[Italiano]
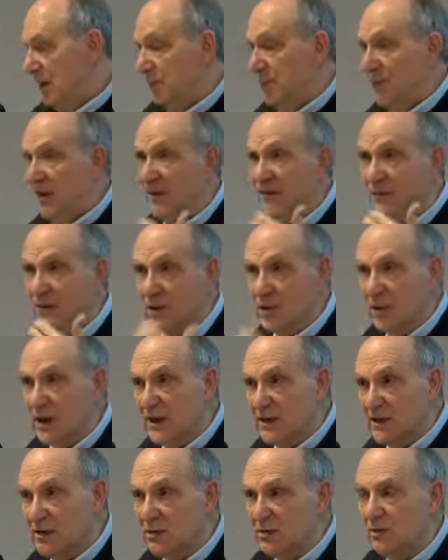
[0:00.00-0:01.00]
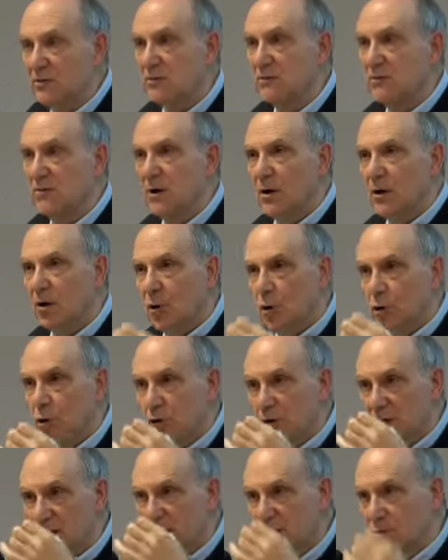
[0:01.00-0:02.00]
Per far questo
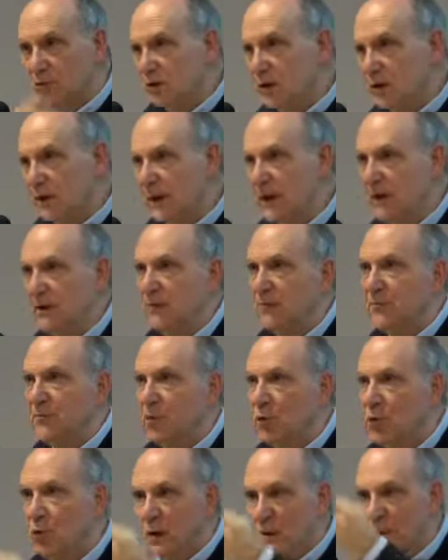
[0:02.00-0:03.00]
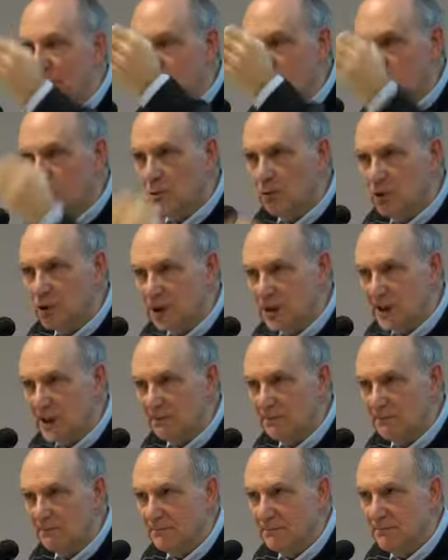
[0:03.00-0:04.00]
occorre seguire una
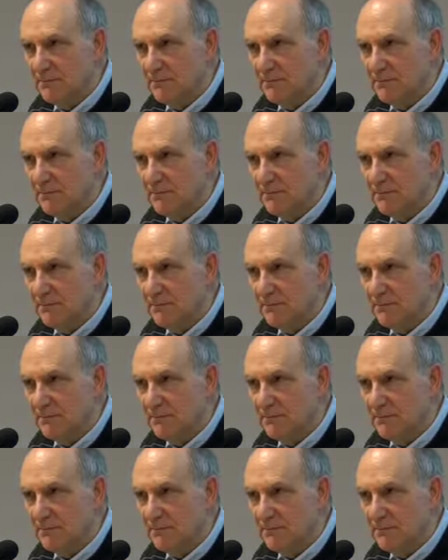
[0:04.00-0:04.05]
metodologia